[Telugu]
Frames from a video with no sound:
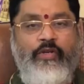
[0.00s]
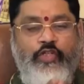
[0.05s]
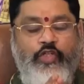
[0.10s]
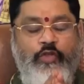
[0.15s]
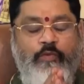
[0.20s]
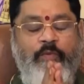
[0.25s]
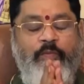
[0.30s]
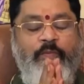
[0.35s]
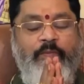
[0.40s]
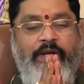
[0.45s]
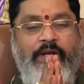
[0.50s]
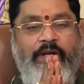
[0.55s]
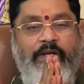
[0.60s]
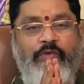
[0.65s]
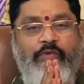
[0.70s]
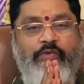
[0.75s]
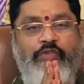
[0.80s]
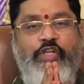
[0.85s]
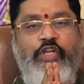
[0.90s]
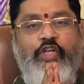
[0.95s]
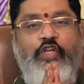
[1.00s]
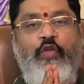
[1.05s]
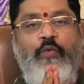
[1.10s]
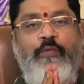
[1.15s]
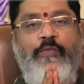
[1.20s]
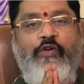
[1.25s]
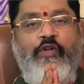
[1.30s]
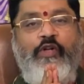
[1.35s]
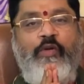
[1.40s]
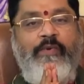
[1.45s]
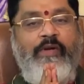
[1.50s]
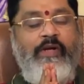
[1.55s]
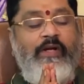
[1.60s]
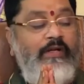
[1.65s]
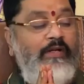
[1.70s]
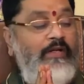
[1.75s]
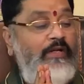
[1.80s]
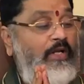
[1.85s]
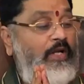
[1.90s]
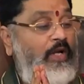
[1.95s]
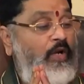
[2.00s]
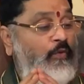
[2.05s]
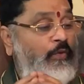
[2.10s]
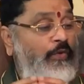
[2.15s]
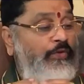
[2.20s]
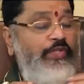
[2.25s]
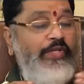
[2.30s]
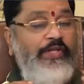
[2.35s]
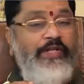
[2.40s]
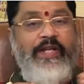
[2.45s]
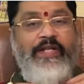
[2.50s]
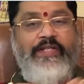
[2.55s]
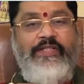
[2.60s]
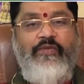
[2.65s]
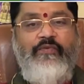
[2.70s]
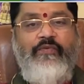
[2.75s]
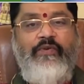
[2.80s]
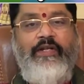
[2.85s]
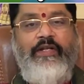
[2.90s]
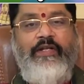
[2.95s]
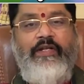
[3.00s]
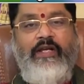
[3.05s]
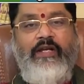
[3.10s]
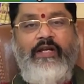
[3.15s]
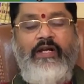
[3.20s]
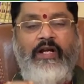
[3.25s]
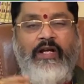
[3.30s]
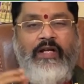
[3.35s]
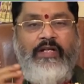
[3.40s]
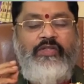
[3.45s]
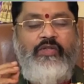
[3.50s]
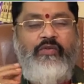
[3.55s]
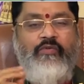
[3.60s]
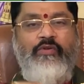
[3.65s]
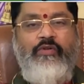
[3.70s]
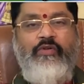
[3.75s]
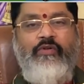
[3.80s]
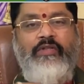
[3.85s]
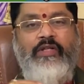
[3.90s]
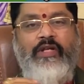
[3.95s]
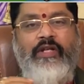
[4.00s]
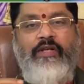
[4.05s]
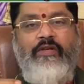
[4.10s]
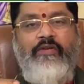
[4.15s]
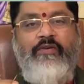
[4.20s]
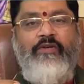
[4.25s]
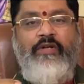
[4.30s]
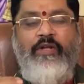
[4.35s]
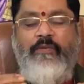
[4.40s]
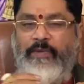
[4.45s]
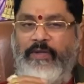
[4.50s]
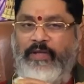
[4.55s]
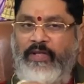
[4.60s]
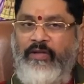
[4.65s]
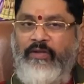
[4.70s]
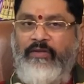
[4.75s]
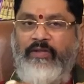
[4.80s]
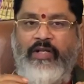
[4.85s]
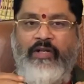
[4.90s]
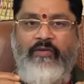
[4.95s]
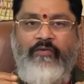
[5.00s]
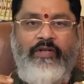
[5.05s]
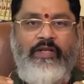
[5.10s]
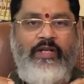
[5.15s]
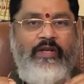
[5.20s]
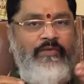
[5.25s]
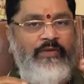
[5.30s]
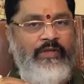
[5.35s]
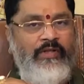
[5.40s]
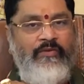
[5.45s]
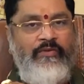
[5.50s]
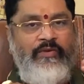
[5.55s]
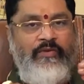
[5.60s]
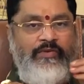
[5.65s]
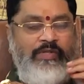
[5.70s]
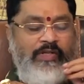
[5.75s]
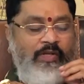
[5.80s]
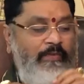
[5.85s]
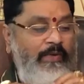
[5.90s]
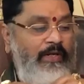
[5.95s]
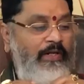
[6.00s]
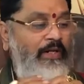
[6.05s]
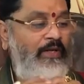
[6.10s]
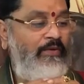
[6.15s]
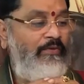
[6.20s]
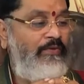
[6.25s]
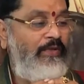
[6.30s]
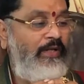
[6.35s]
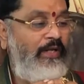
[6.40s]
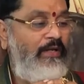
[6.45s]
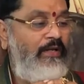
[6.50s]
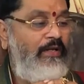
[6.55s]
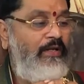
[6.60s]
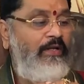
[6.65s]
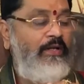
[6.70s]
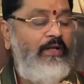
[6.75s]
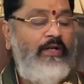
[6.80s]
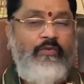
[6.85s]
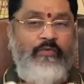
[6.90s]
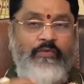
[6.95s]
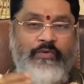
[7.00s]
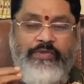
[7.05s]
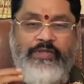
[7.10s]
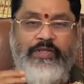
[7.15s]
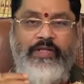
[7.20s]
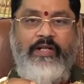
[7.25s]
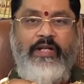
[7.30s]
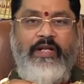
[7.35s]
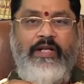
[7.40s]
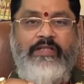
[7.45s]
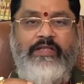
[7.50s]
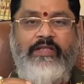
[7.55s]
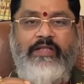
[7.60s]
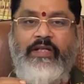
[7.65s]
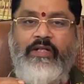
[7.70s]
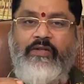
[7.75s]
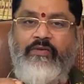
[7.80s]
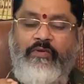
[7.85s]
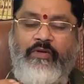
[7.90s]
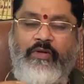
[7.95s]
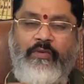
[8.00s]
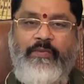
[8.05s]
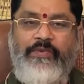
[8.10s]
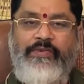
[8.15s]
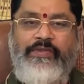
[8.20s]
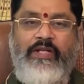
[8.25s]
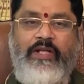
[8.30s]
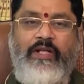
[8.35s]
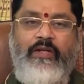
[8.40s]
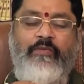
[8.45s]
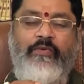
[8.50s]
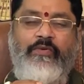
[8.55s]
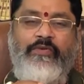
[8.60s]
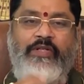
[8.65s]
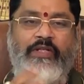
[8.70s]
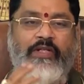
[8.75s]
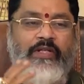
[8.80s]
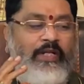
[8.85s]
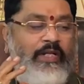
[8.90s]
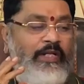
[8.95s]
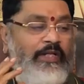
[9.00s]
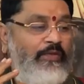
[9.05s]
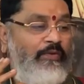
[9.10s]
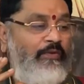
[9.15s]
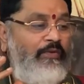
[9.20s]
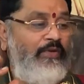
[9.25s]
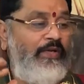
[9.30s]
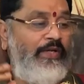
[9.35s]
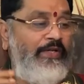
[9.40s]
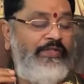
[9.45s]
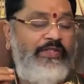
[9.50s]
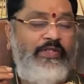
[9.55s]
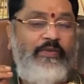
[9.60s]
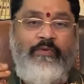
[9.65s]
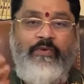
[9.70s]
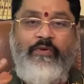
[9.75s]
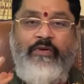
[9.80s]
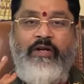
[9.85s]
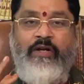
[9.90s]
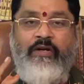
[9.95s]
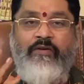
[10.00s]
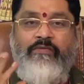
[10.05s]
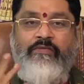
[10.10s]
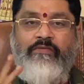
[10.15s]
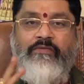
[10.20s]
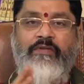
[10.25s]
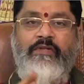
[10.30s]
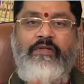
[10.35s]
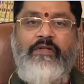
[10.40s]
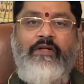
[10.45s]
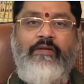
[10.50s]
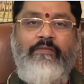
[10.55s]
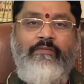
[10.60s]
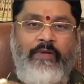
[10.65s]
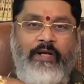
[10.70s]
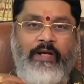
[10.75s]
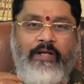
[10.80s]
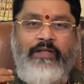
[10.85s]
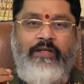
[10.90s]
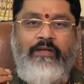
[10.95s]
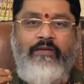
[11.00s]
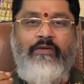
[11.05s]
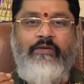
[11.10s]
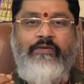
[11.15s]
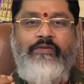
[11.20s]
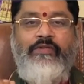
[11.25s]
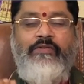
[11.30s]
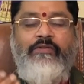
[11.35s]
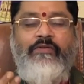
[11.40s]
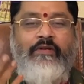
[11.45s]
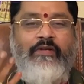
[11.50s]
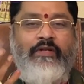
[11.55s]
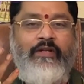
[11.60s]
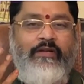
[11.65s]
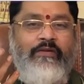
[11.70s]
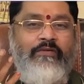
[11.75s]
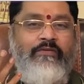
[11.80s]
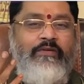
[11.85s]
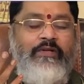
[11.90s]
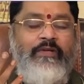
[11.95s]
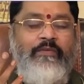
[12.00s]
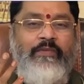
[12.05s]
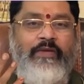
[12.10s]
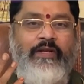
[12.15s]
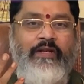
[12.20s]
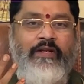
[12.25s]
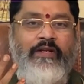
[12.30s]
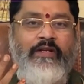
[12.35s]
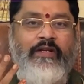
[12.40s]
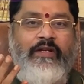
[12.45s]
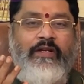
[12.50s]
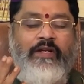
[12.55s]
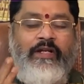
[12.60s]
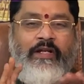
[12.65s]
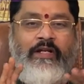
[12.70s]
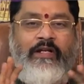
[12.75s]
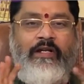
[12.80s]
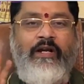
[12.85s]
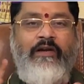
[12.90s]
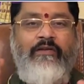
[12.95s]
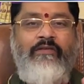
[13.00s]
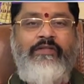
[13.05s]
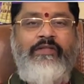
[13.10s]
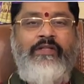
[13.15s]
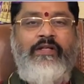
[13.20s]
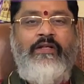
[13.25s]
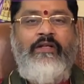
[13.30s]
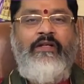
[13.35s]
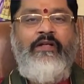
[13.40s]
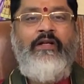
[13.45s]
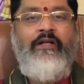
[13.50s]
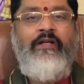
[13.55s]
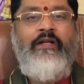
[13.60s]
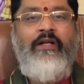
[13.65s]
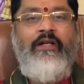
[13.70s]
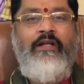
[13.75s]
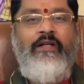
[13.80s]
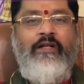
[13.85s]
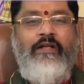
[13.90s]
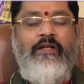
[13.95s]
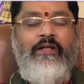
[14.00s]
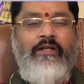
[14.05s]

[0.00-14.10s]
శుభం వ్యాధు శ్రీ గురుభ్యో నమ వృశ్చిక రాశి వారికి ఆగస్టు ఒకటో తారీఖు నుండి పదిహేనో తారీఖు వరకు ఏ విధంగా ఉన్న విషయాన్ని మాట్లాడుకుంటే వృశ్చిక రాశికి కుటుంబ స్థానంలో శనికేతవులు అష్టంలో రాహు భాగ్యంలో చతుర్గ్రహ కూటమి ఇంకా కావాల్సిన అన్ని రకాల